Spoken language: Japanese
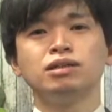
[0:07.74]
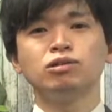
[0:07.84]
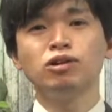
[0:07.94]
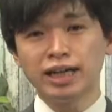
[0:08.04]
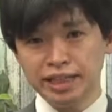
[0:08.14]

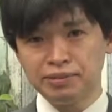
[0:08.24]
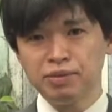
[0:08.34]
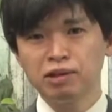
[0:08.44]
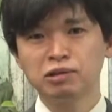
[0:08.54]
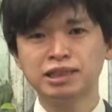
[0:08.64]
今回、
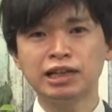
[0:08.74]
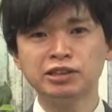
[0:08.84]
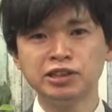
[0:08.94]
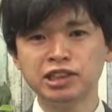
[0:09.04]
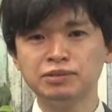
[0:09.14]
こちら
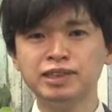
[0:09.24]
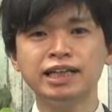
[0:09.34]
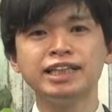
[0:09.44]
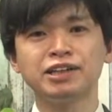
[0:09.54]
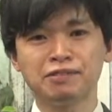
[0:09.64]
の YouTube
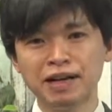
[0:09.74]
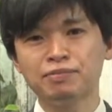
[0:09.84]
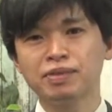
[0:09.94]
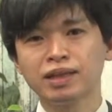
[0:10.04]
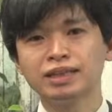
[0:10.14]
チャンネルで
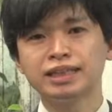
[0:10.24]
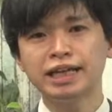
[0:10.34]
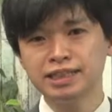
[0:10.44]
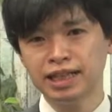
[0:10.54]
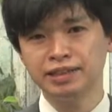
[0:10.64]
は、
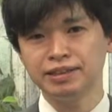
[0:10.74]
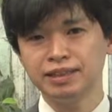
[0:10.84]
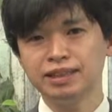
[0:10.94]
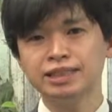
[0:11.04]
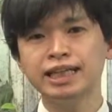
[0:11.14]
現在、
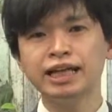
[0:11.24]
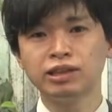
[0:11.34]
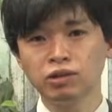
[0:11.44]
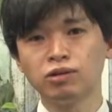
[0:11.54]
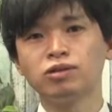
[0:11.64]
試
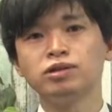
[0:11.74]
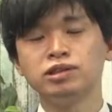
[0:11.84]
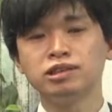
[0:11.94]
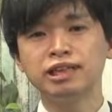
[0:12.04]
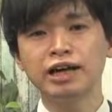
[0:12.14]
験の
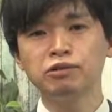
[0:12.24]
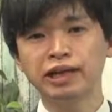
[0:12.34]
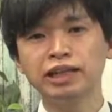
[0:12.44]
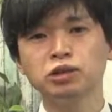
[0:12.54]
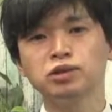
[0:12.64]
受験を
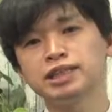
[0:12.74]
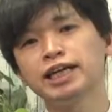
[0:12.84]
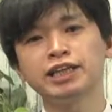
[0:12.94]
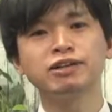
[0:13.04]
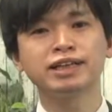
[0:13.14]
検討
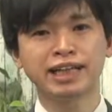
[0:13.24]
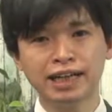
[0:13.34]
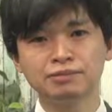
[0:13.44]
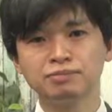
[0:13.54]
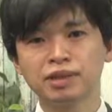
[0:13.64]
されている方
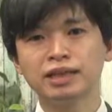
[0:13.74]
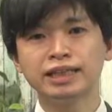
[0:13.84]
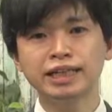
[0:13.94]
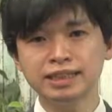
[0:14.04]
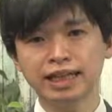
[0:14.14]
や、
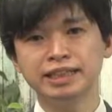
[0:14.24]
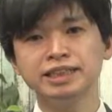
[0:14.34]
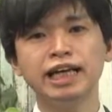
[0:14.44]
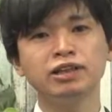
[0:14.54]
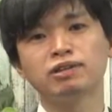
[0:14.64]
現在、
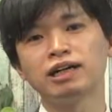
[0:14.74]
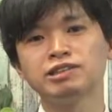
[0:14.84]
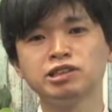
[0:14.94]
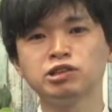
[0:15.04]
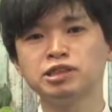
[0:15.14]
試験の
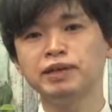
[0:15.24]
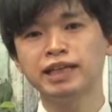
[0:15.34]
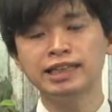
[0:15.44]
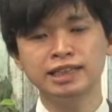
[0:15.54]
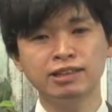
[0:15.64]
学習を進め
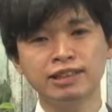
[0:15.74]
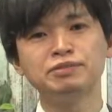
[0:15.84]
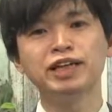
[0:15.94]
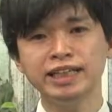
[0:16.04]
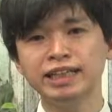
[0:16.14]
ていらっしゃる
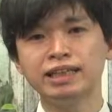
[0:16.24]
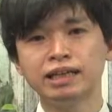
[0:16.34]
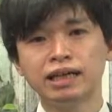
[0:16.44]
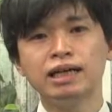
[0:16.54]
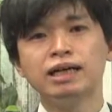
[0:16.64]
方向けに、
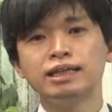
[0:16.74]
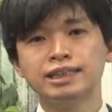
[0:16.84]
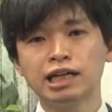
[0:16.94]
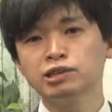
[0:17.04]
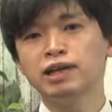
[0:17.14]

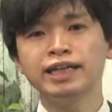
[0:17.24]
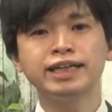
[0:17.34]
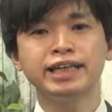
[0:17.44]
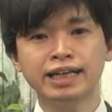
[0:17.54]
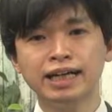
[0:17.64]
資格のあり
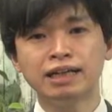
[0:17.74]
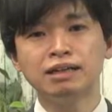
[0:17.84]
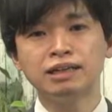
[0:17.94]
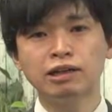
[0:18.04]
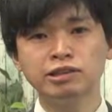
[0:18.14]
方や
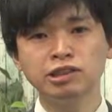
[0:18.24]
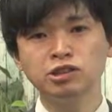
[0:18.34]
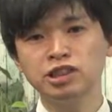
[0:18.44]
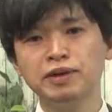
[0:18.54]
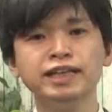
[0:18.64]
学習
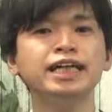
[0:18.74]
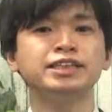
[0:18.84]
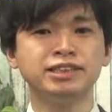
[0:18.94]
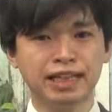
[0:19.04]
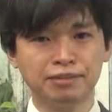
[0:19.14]
の進め方
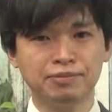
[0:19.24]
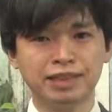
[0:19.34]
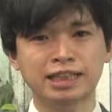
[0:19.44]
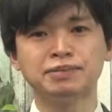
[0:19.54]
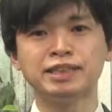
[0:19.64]
について
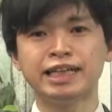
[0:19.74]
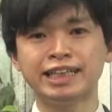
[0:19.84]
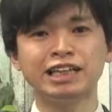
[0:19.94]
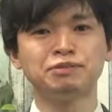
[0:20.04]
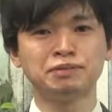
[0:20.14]
説明してい
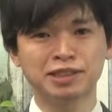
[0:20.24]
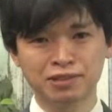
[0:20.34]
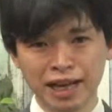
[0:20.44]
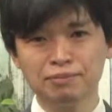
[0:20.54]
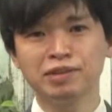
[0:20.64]
きたいと思います
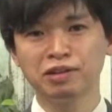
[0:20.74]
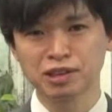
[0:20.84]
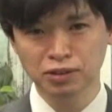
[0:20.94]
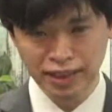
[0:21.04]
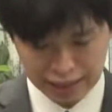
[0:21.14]
ので、よろ
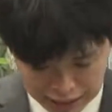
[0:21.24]
しくお願いい